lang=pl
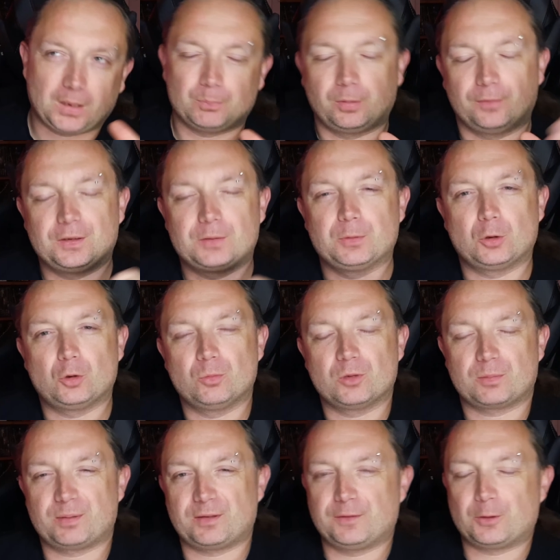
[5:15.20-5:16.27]
powiedzmy humor
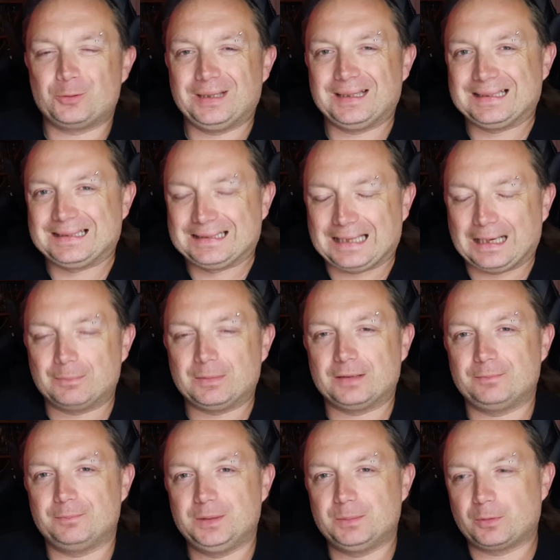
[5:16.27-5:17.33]
preferuję. Tam
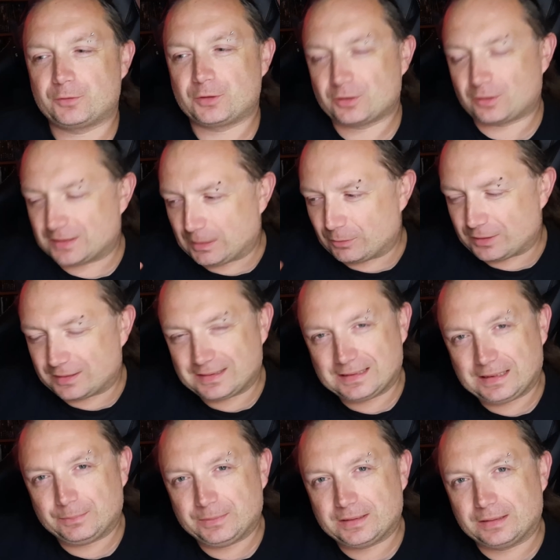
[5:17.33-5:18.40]
mimo wszystko cały czas jest
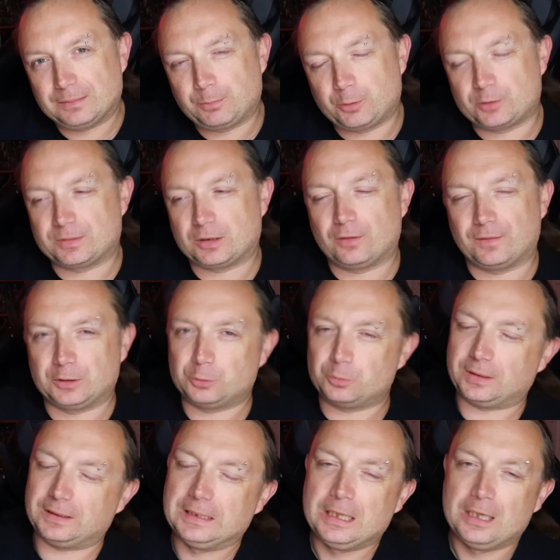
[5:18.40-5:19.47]
dla mnie ten poziom zachowany.
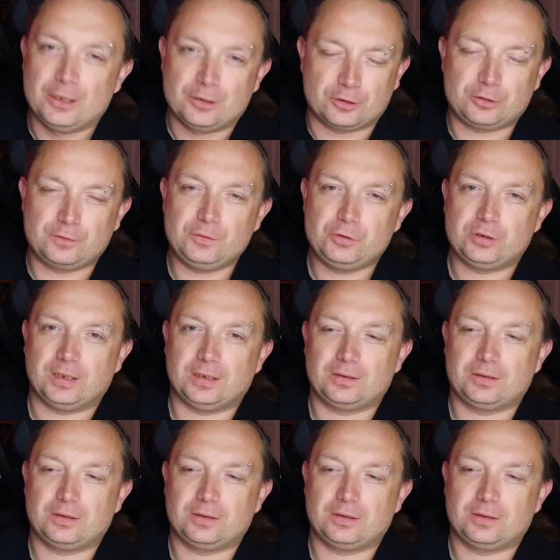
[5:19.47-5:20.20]
Tutaj rzeczywiście